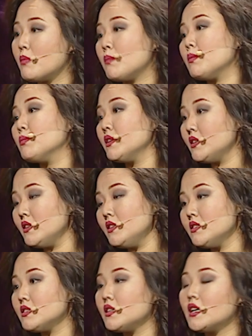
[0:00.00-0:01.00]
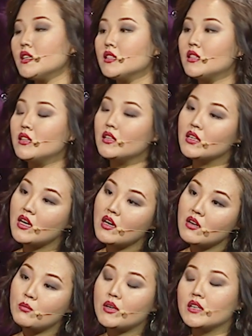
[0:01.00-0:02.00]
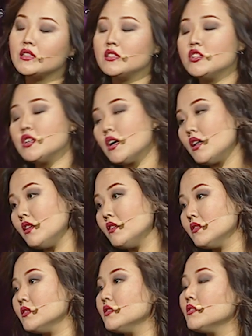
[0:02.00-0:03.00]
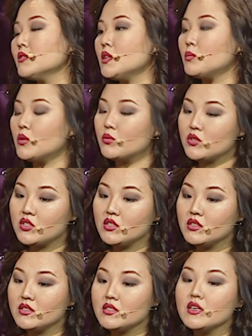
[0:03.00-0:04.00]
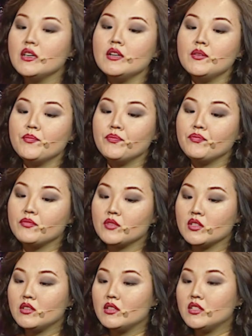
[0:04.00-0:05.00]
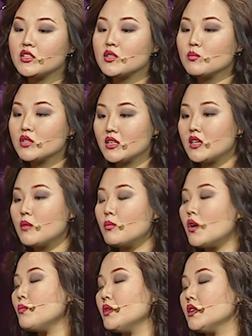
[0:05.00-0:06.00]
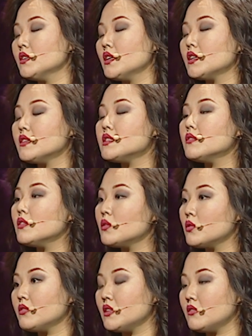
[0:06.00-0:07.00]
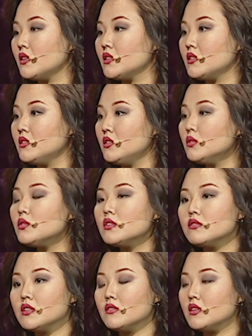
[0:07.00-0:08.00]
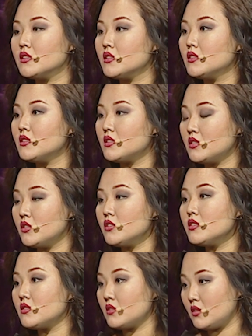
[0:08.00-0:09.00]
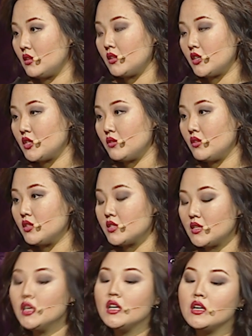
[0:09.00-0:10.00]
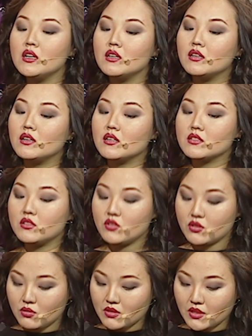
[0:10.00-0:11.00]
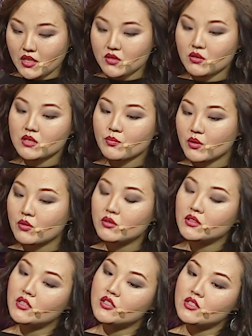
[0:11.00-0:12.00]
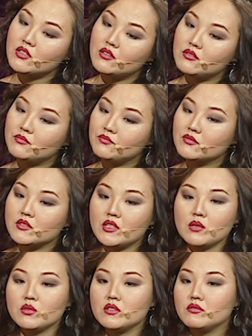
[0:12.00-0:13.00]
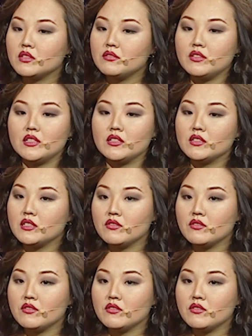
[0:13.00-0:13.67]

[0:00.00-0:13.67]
папа плохие, сестра не додала, брат отжал, э, не получилось. Э, это же мышление паупера, когда все вокруг виноваты. Mm-hmm. Никто не виноват. Ты сидишь, сосредотачиваешься. А, зачастую занятия у нас проходят также где-нибудь в кофейнях,